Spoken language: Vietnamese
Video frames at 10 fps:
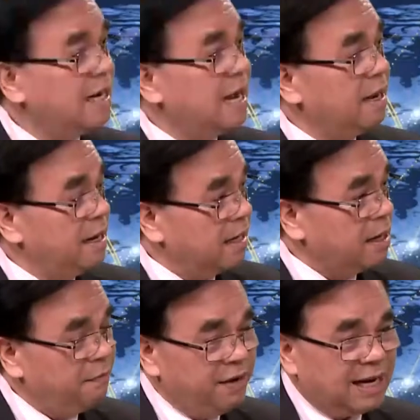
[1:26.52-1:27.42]
là là
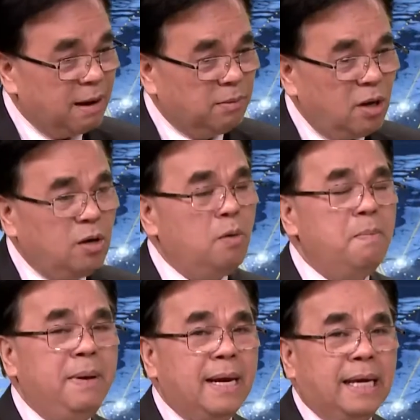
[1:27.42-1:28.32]
việc cộng nó không
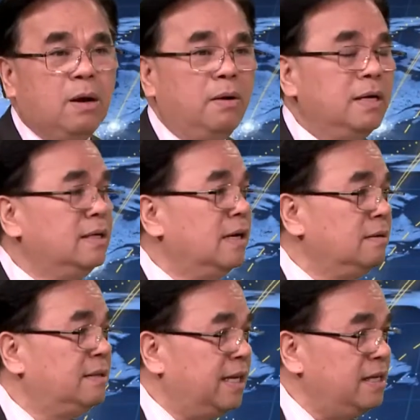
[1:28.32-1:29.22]
biết cái con
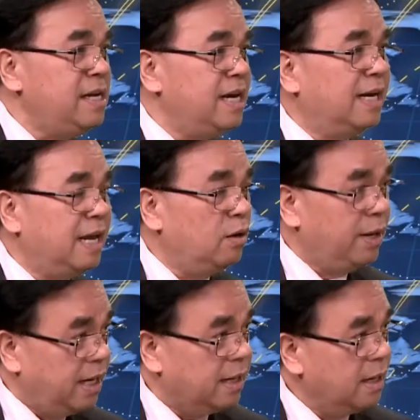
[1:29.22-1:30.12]
đường chính nghĩa để nó
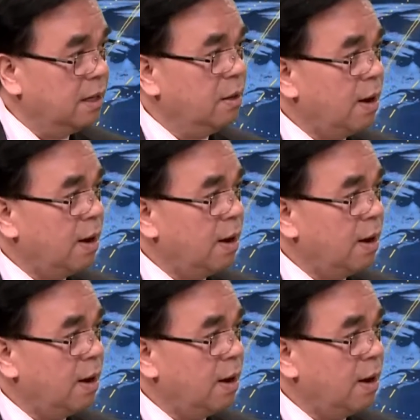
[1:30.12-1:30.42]
đi không thật sự